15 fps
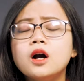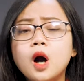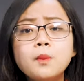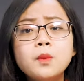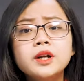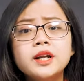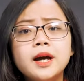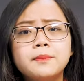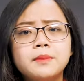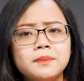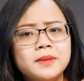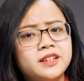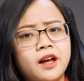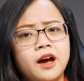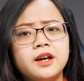Có một điểm mà
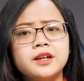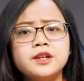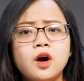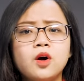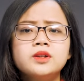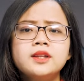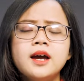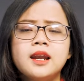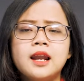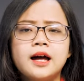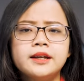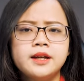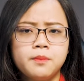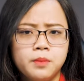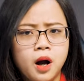mình thấy nó có thể là
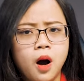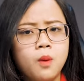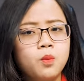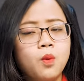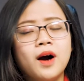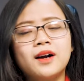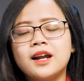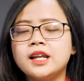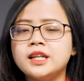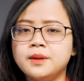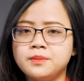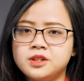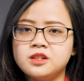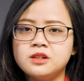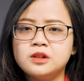điểm cộng hoặc là
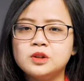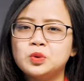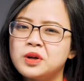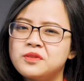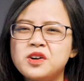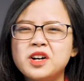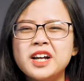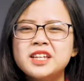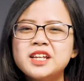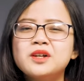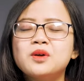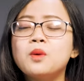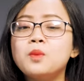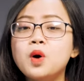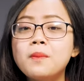điểm trừ tùy vào cách
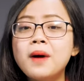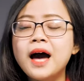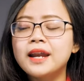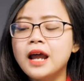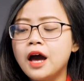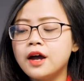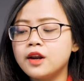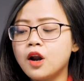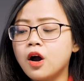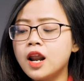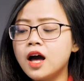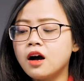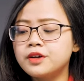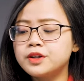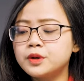nhìn của mỗi bạn, đó
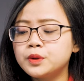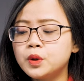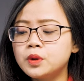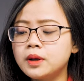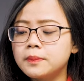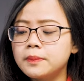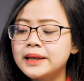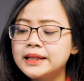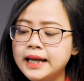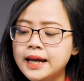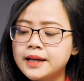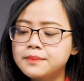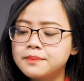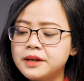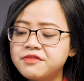là ở những nút bên
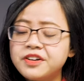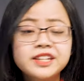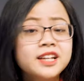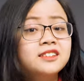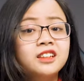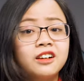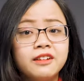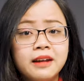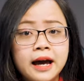cạnh mình vừa nhắc tới